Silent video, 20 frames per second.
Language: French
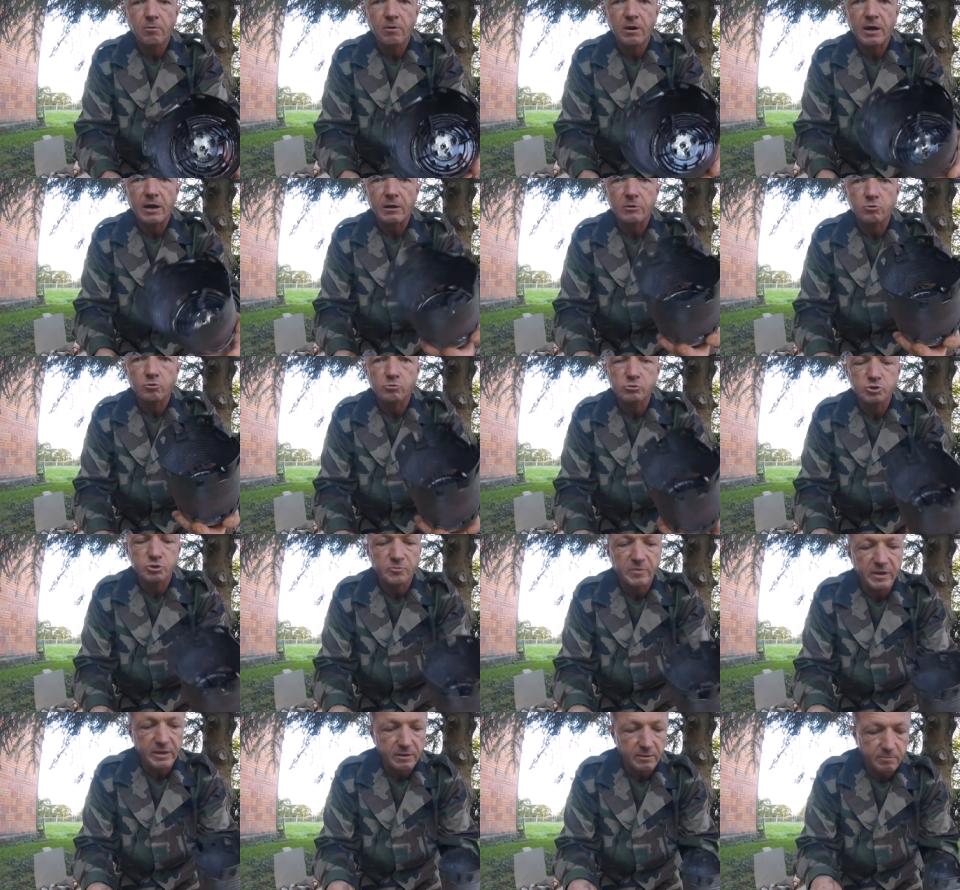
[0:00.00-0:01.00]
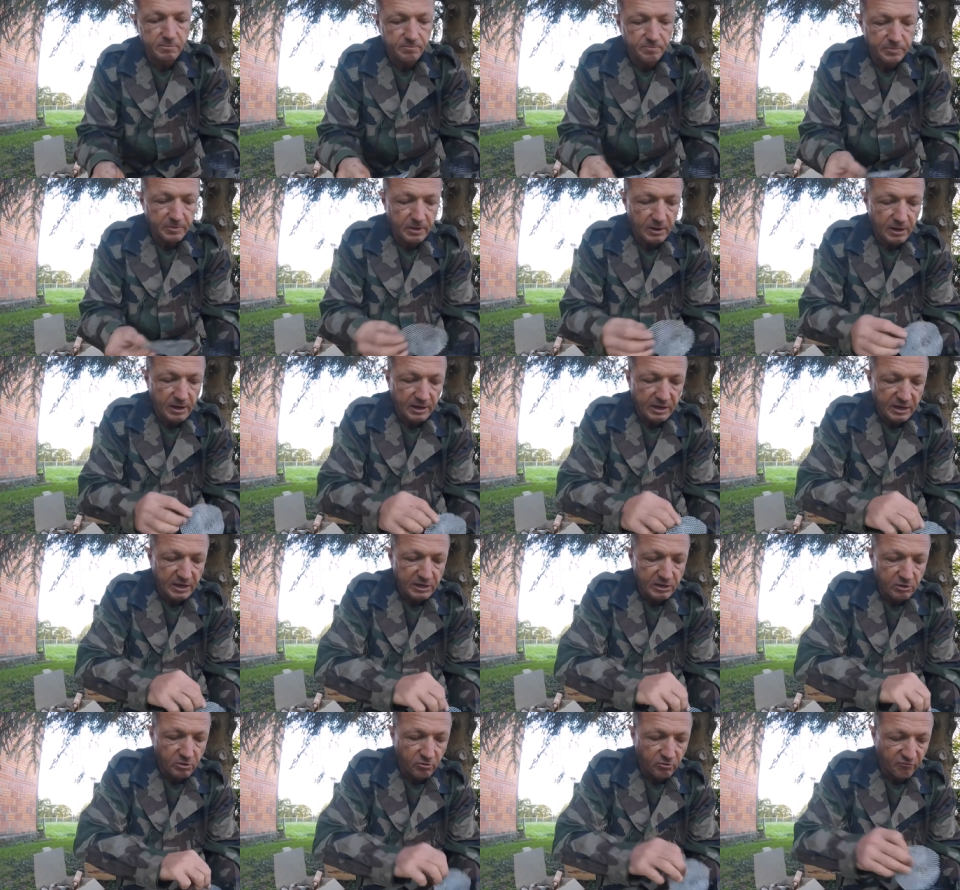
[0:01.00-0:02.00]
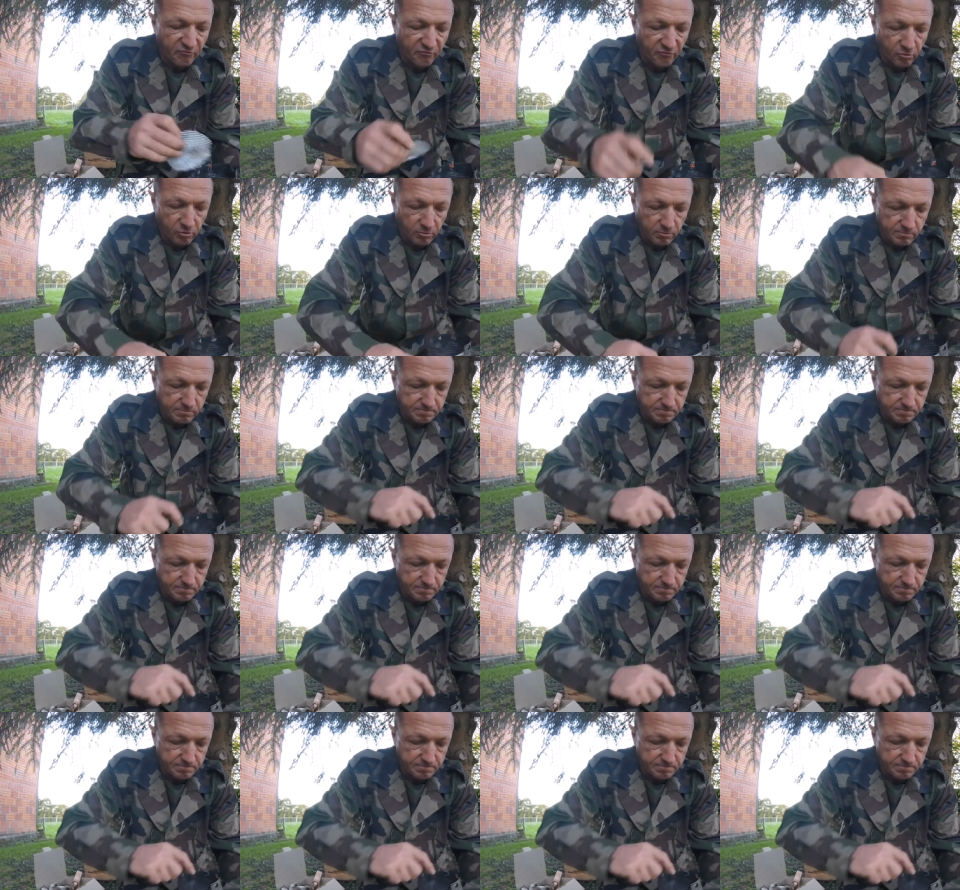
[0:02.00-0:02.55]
Voilà, donc je mets la grille au fond.